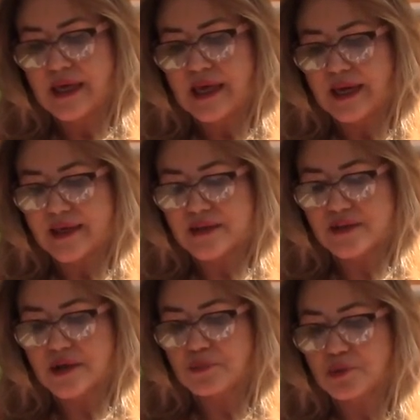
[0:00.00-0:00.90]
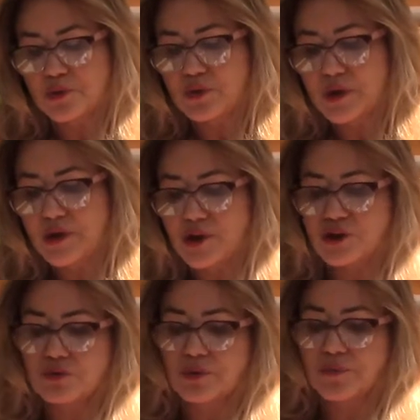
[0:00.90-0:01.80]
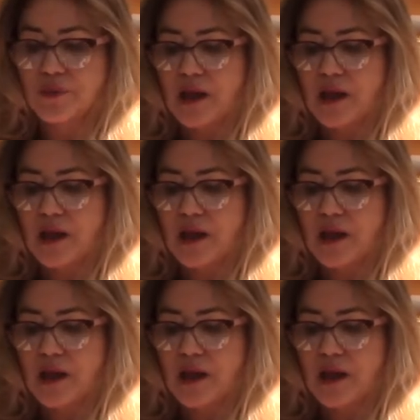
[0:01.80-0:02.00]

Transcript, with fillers: A exemplo do Cristo,